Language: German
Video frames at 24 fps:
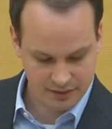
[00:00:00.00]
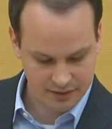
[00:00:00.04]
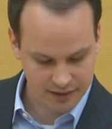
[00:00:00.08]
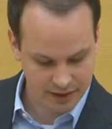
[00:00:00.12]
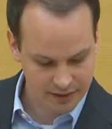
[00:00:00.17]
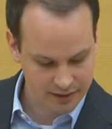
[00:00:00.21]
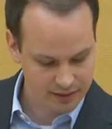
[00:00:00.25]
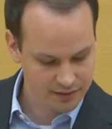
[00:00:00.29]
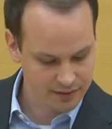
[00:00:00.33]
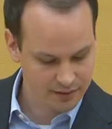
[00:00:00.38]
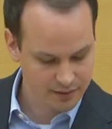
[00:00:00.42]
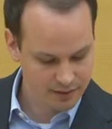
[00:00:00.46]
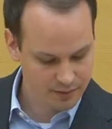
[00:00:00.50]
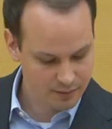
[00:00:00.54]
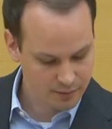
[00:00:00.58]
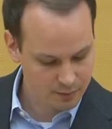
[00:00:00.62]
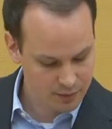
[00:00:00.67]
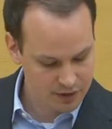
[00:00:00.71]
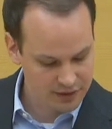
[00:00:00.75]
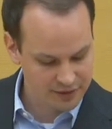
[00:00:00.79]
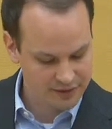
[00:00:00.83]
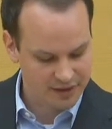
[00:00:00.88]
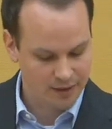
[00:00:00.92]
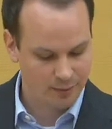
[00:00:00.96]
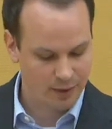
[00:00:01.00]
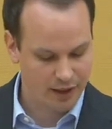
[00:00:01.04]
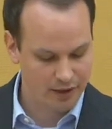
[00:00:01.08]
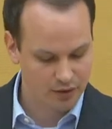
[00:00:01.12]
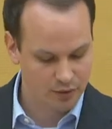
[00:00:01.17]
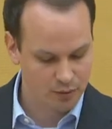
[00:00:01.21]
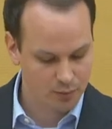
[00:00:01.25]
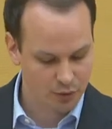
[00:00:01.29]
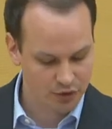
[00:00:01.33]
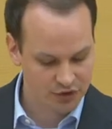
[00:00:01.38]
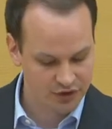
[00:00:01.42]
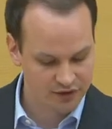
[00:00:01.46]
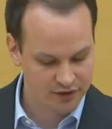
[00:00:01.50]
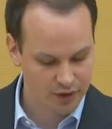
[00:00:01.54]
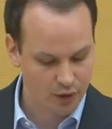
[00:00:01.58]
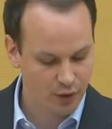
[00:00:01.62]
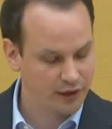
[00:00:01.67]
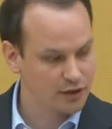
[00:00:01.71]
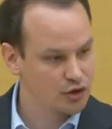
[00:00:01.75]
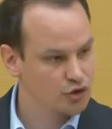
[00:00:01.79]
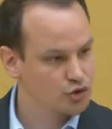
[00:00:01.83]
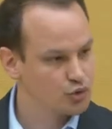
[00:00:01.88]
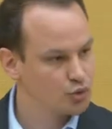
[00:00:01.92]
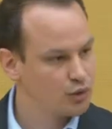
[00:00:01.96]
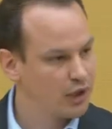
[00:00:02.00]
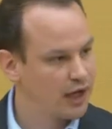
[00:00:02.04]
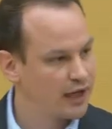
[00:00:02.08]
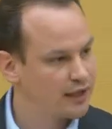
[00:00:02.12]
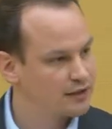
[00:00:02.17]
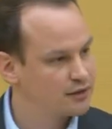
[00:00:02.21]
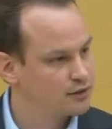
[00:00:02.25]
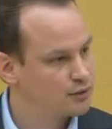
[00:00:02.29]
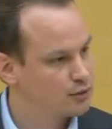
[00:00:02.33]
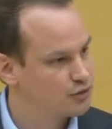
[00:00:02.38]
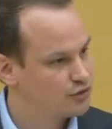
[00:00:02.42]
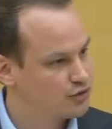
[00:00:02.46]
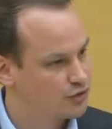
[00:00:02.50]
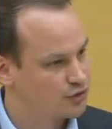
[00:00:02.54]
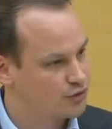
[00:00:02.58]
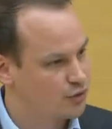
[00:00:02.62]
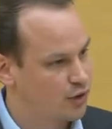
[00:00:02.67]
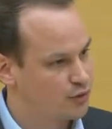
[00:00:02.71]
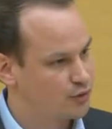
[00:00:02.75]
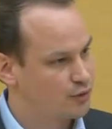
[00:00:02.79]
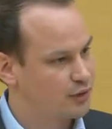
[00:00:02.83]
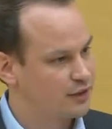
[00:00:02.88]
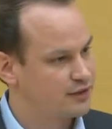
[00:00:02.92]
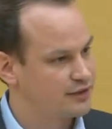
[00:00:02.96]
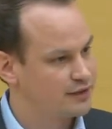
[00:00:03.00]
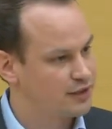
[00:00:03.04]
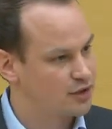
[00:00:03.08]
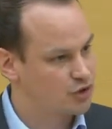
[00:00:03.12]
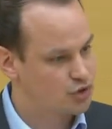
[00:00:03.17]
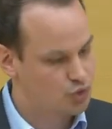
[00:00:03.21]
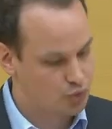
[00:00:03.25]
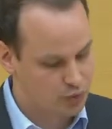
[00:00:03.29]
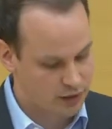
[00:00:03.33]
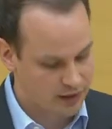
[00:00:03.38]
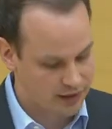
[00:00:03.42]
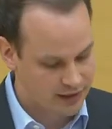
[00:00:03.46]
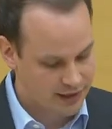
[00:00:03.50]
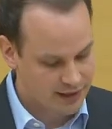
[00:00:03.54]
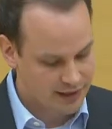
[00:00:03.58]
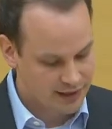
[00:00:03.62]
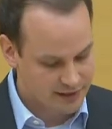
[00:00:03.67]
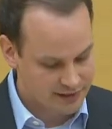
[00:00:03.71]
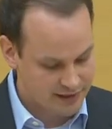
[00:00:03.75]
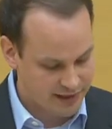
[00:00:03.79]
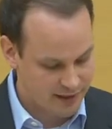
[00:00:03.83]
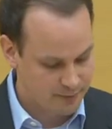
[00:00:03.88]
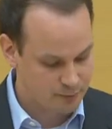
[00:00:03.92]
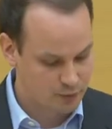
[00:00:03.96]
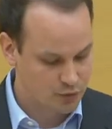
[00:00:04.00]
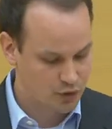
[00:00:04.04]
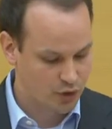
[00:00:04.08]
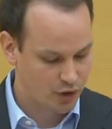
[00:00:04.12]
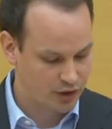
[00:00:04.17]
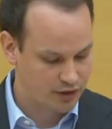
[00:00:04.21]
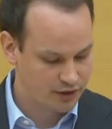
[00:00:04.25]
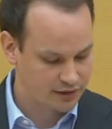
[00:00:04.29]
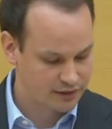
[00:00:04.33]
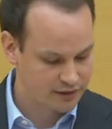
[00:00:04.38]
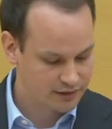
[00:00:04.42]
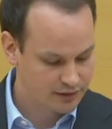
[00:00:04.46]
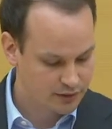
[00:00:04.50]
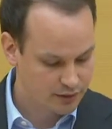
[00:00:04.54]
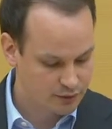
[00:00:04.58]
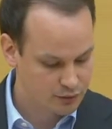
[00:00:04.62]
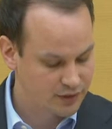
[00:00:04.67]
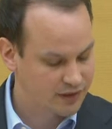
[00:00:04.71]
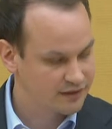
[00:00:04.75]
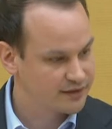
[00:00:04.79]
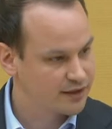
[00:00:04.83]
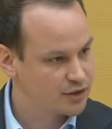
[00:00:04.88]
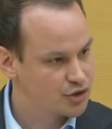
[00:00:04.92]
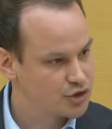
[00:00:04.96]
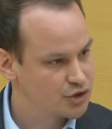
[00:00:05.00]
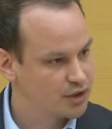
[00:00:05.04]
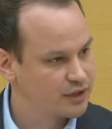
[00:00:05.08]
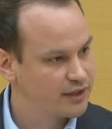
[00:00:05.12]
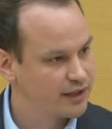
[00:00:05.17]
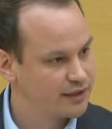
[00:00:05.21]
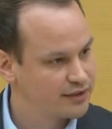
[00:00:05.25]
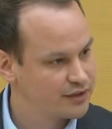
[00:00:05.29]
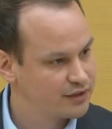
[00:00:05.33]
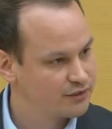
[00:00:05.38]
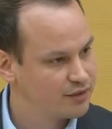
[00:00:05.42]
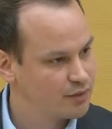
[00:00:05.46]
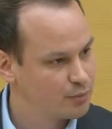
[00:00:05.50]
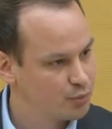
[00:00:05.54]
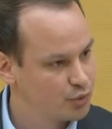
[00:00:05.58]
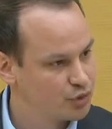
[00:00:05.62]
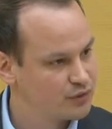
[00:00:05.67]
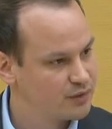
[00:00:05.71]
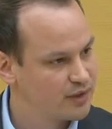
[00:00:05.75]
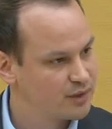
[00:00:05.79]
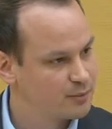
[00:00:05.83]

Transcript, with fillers: dann bin ich der Meinung, muss es auch eine schuleigene Nutzungsordnung an jeder Schule geben können und das anstelle eines Verbots,